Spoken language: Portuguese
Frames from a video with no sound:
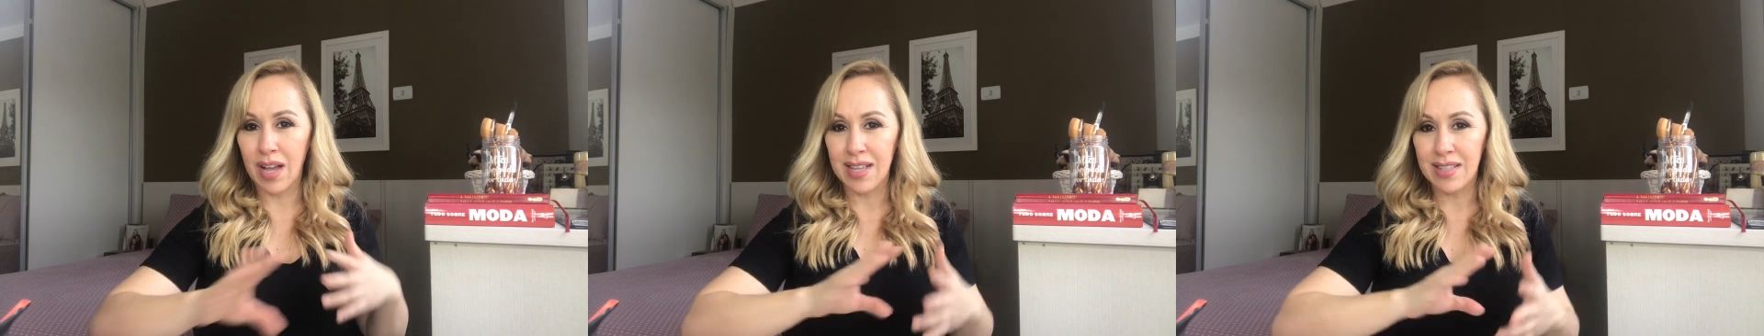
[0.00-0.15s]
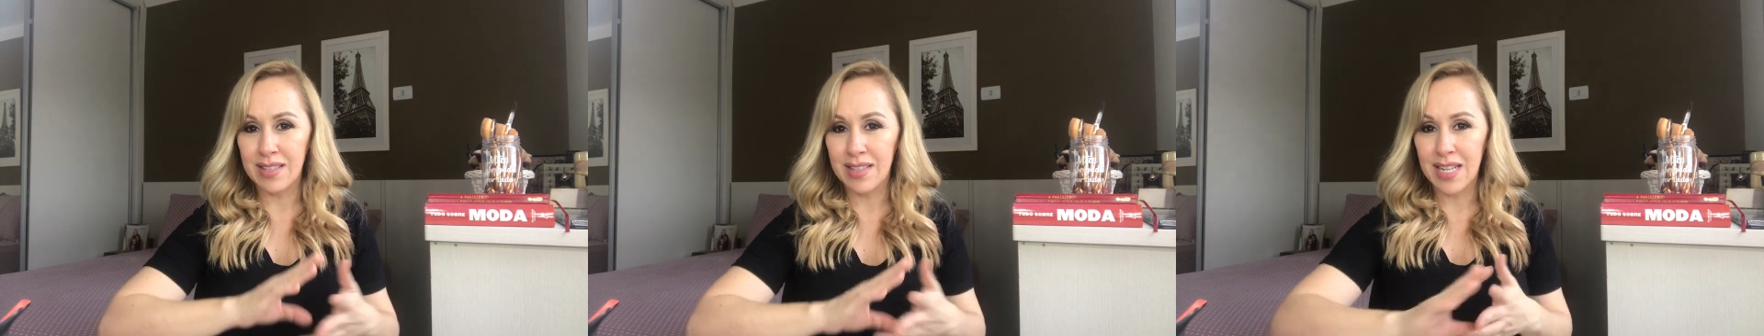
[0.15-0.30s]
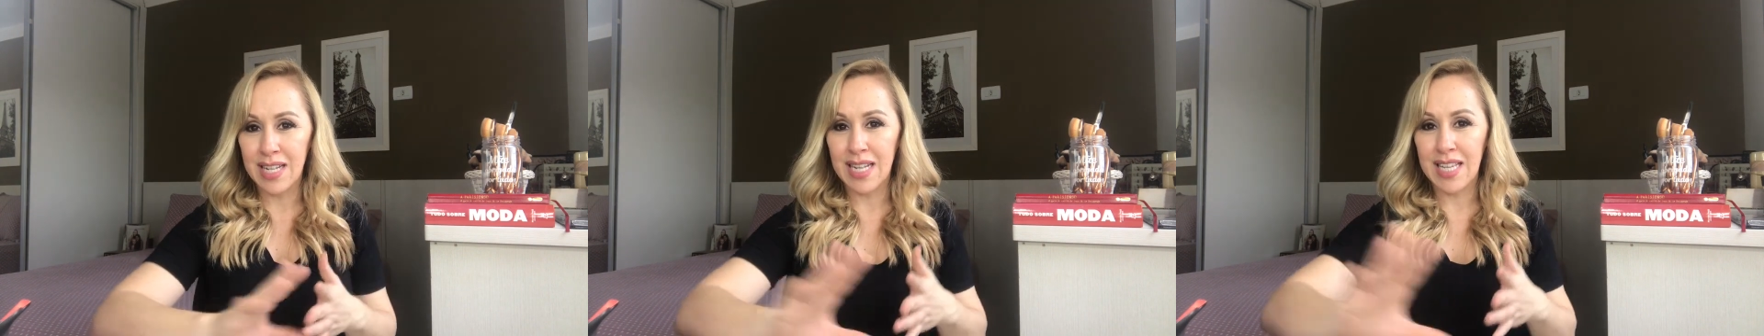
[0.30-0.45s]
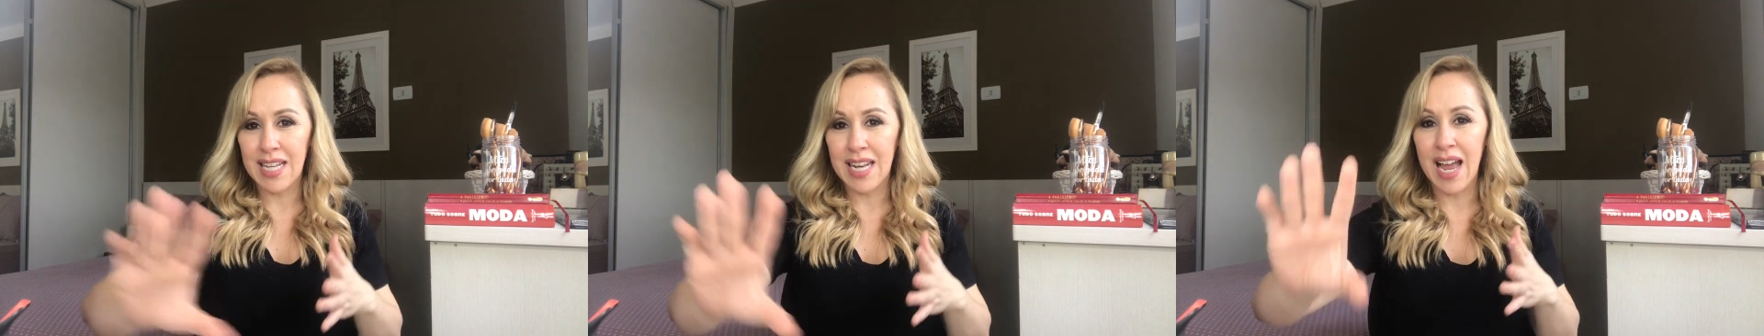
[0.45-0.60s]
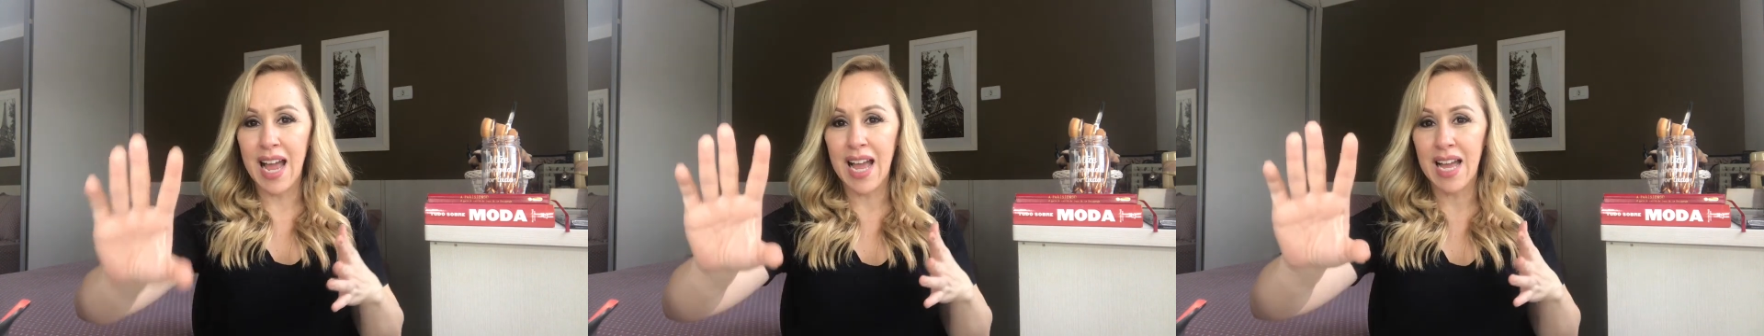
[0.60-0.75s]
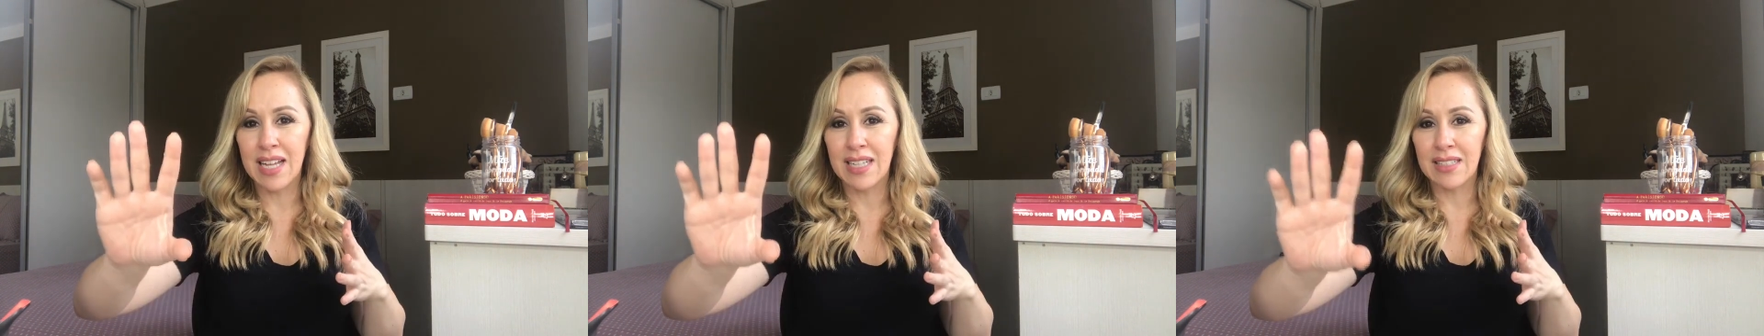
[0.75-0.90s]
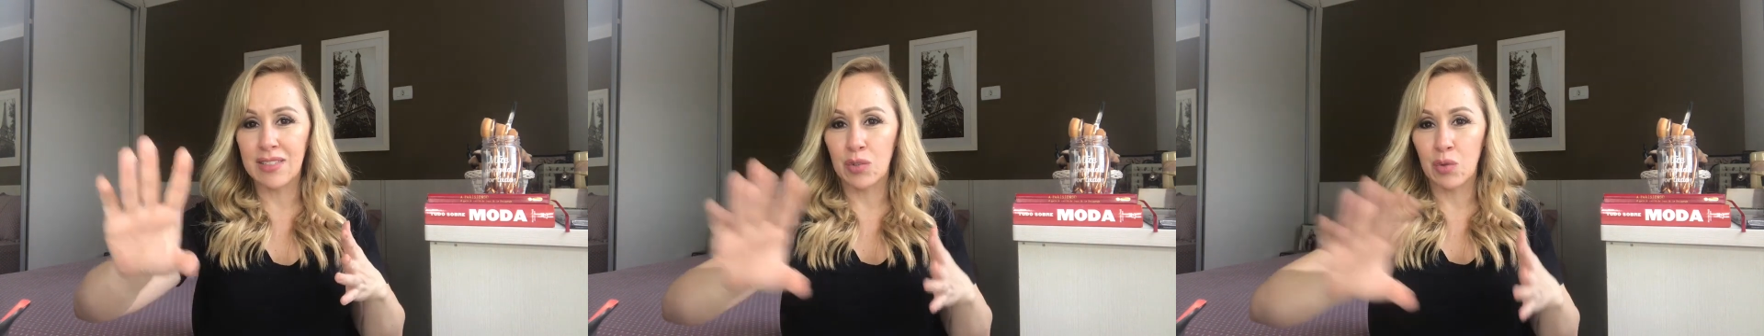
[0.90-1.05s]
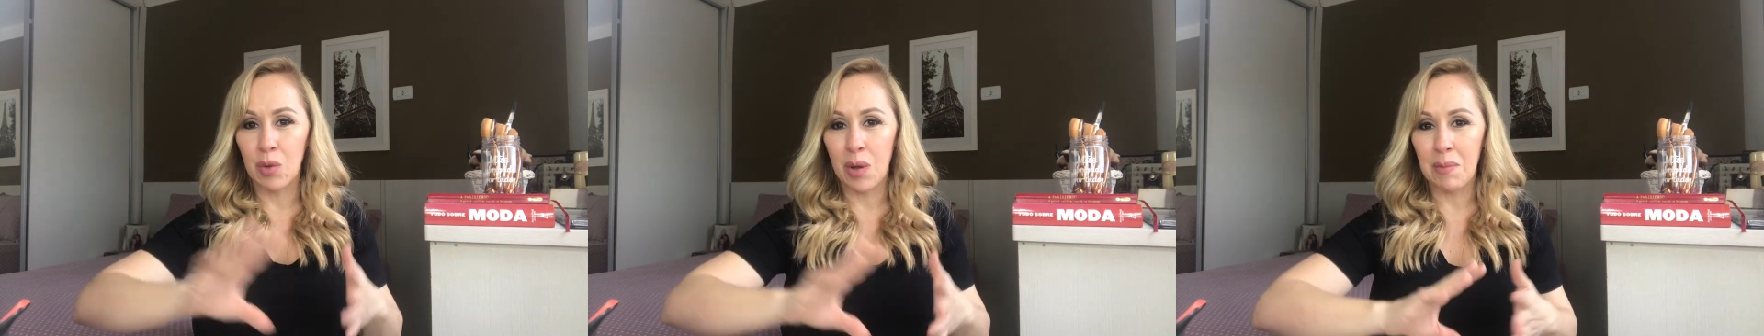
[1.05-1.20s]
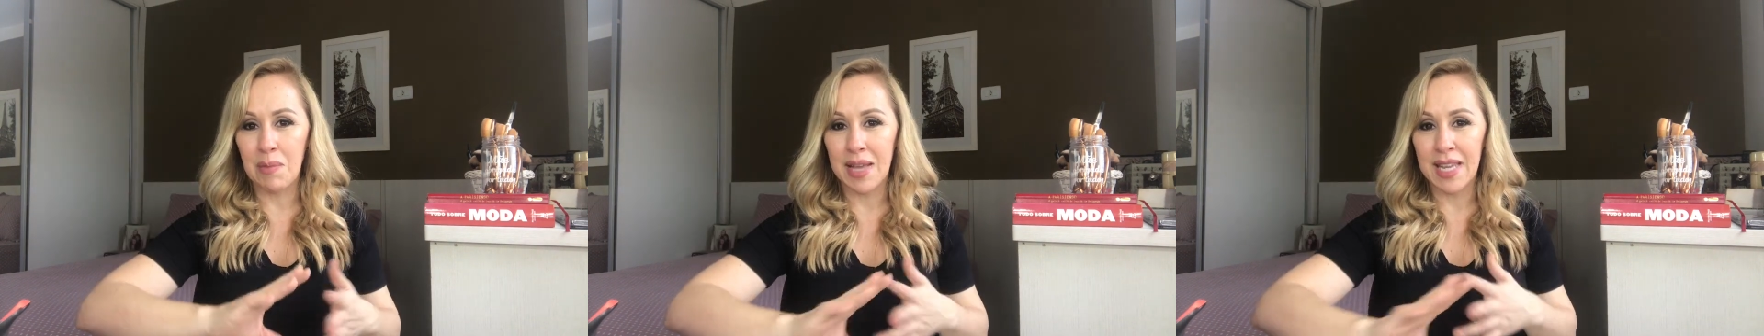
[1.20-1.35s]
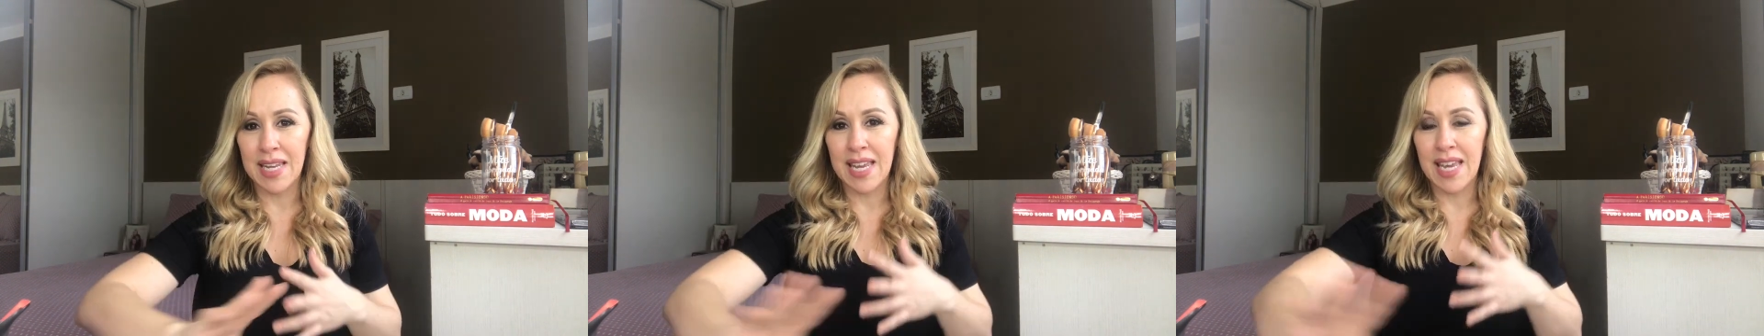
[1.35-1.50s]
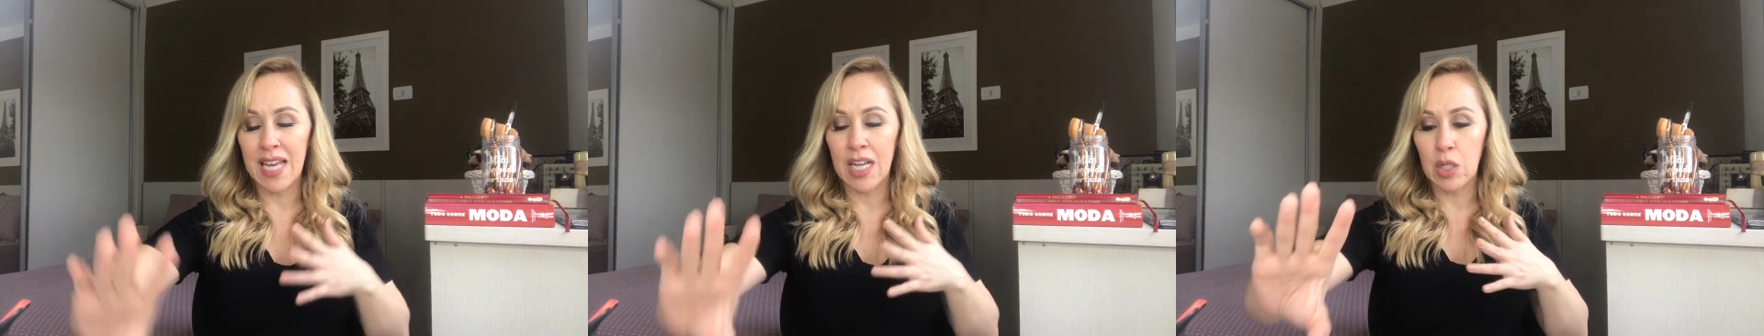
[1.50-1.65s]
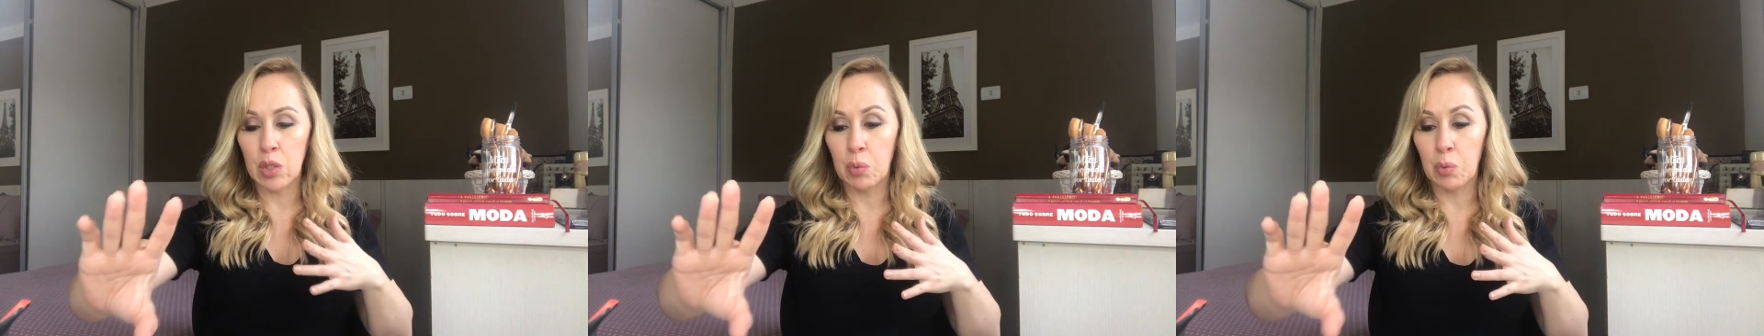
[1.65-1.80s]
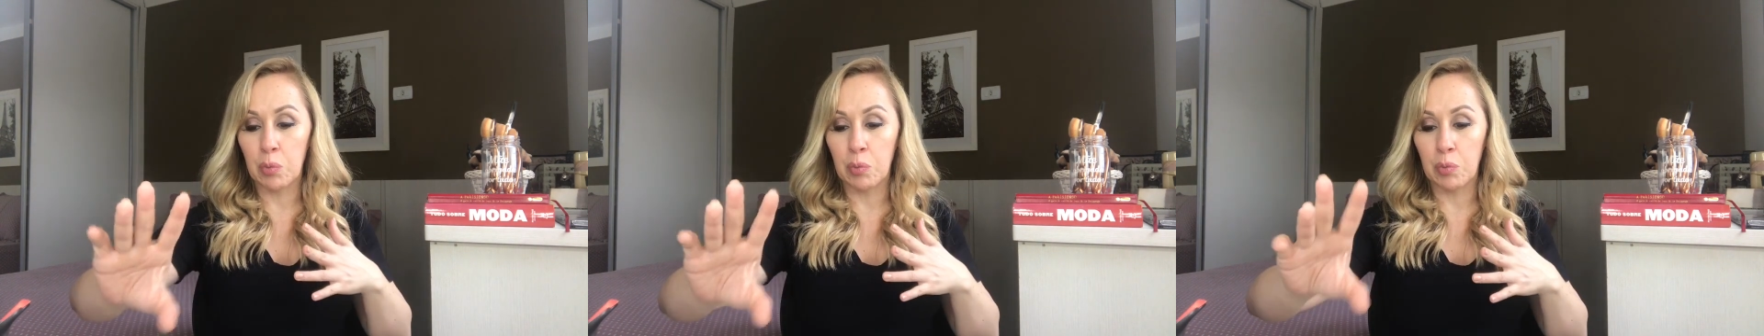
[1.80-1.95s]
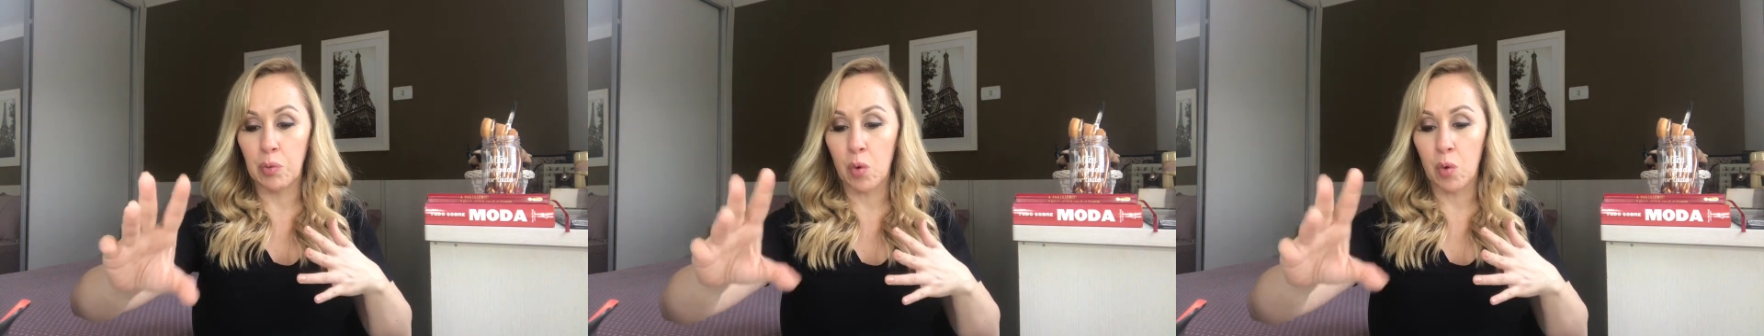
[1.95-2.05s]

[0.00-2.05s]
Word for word: acelerar no amarelo